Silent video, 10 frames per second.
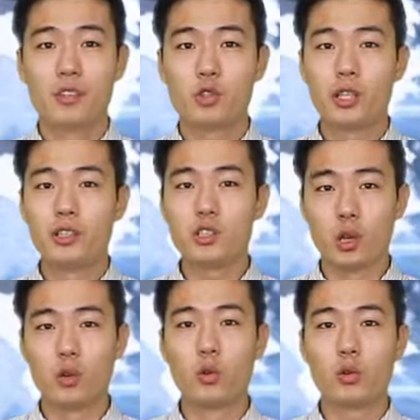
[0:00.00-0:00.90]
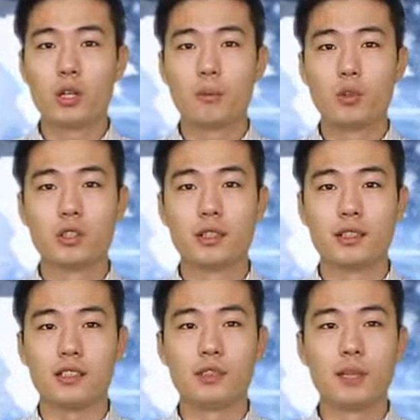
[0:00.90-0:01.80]
최근 전동 킥보드
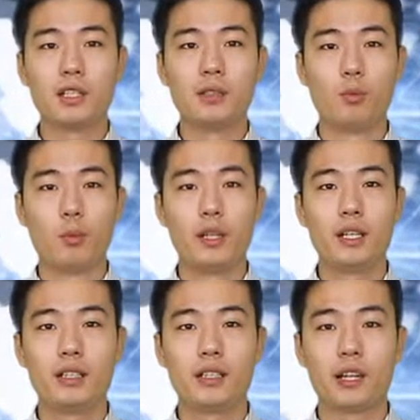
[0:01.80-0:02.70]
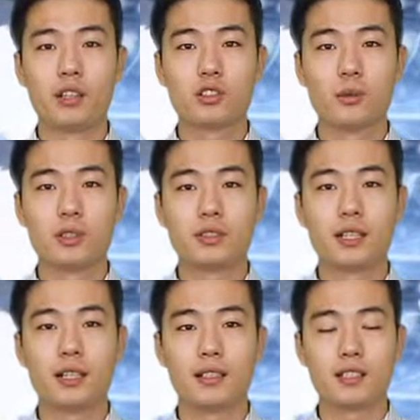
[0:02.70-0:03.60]
등 스마트 모빌리티 대여
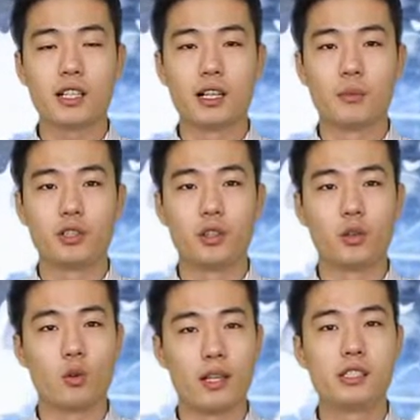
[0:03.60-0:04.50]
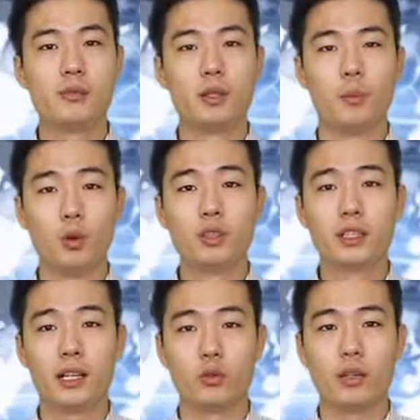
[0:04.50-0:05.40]
서비스가 등장하면서 관심을
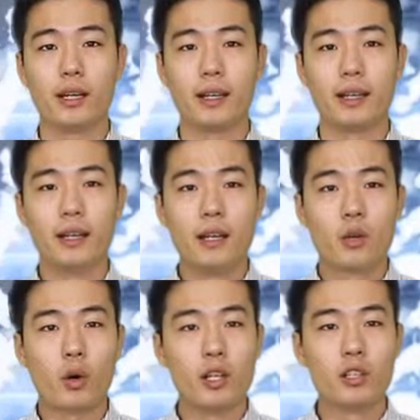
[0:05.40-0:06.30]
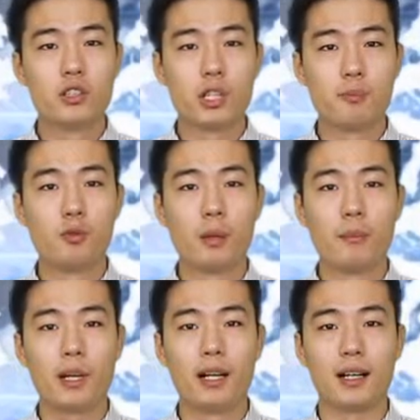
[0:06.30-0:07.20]
모으는 가운데 관련 제품
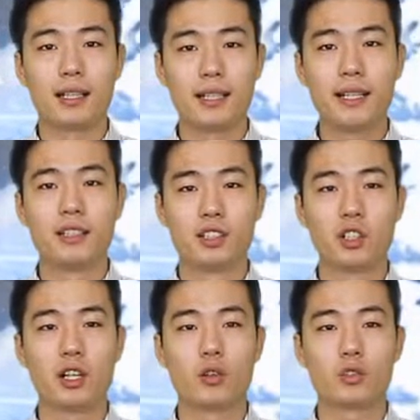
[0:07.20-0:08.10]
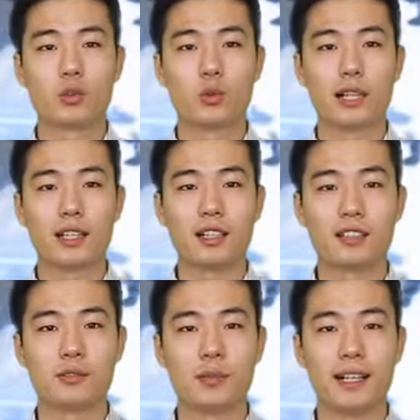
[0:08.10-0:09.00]
판매가 크게 늘어난 것으로
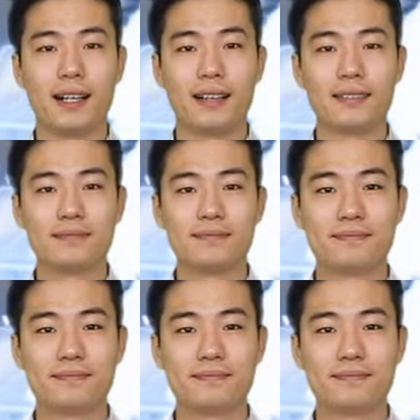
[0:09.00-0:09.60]
나타났습니다.